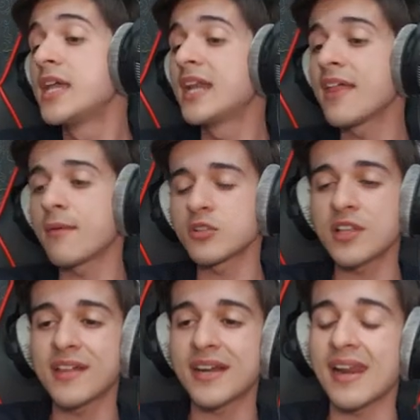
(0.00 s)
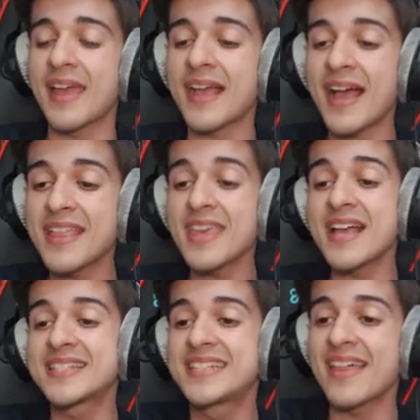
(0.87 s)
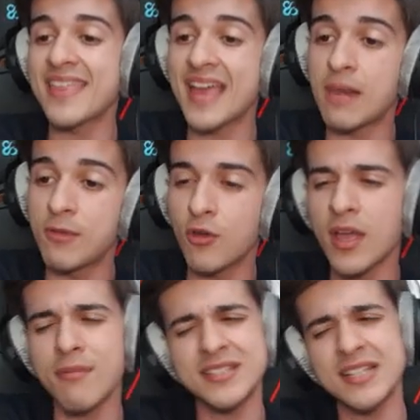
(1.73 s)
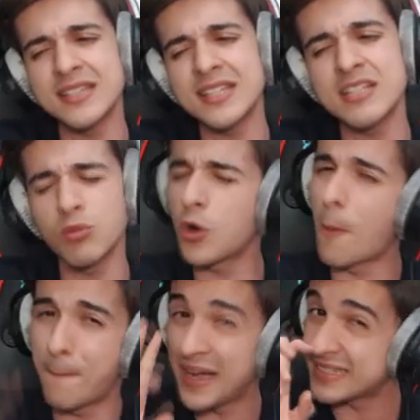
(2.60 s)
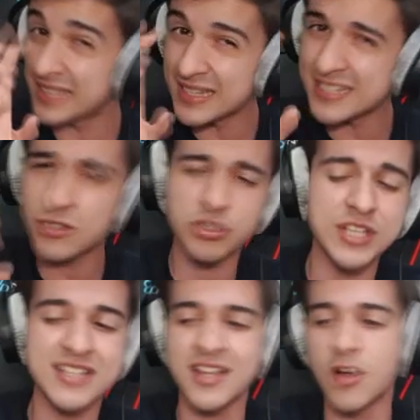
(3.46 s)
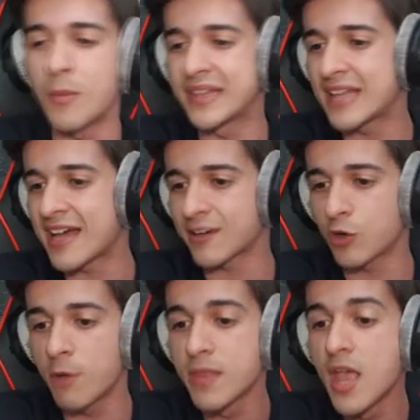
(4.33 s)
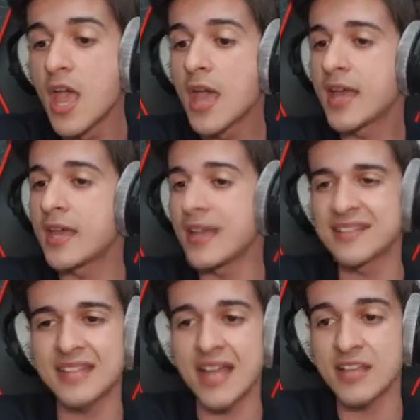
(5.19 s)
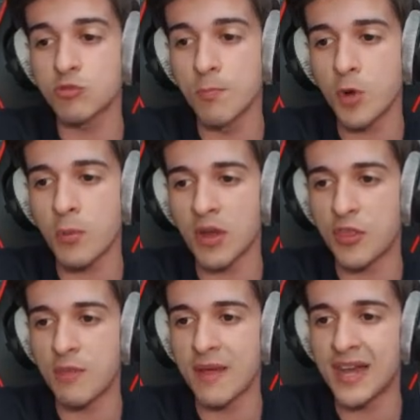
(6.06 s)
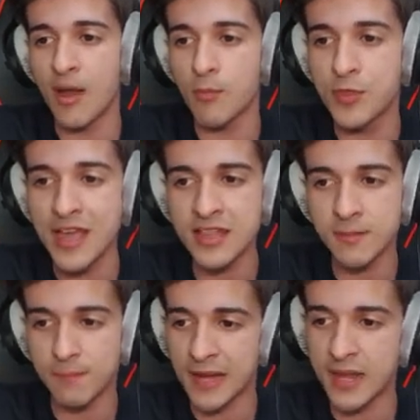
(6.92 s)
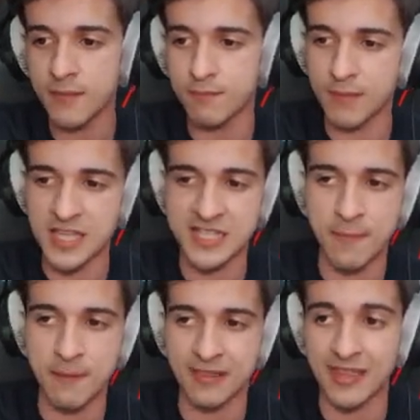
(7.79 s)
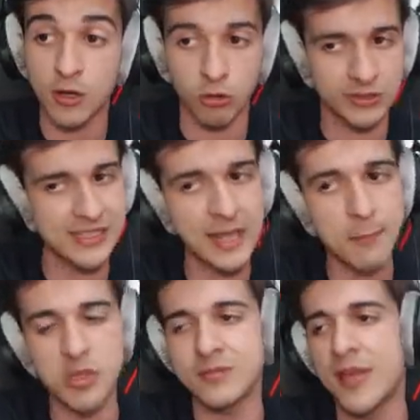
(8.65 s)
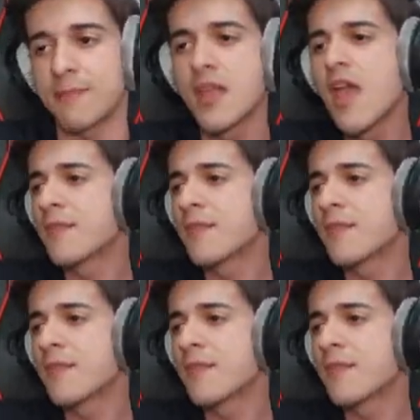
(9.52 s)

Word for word: y nada, vamos a darle caña ya de ya al vídeo que hay bastantes, bueno, bastantes cosillas que comentar, ¿no? Eh, este esta es un poco por encima la update, ¿vale? Veis que parece cortita, pues bien